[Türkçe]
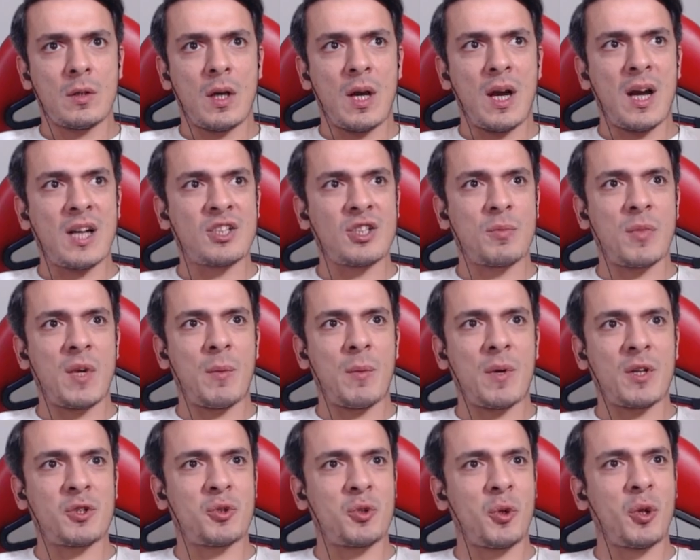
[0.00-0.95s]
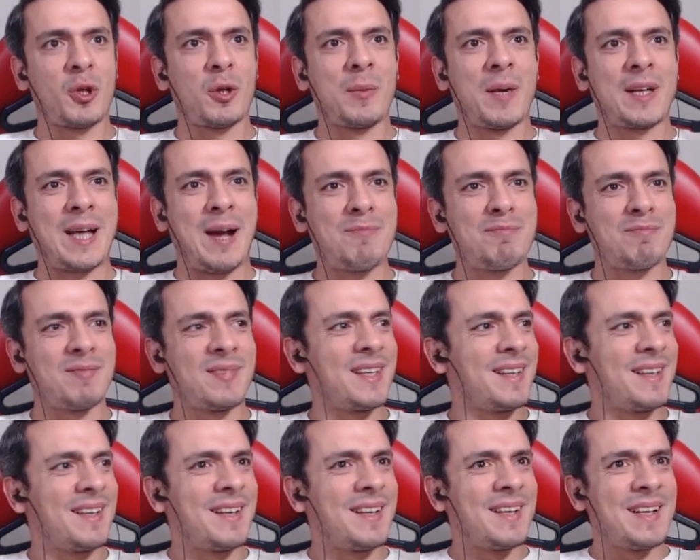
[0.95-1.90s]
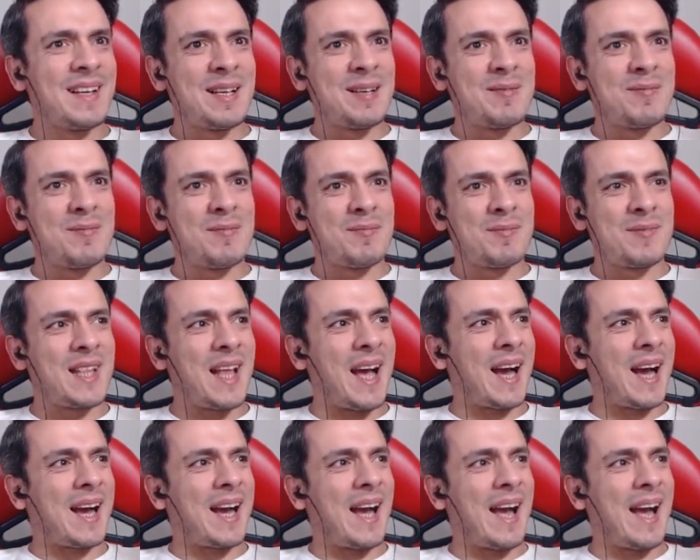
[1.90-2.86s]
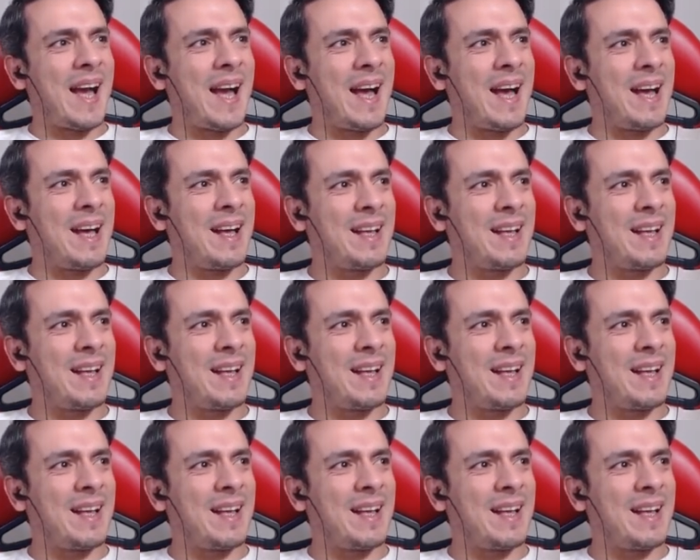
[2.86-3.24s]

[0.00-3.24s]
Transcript: Acıkmaya başlıyor oğlum adam. Bir dakika.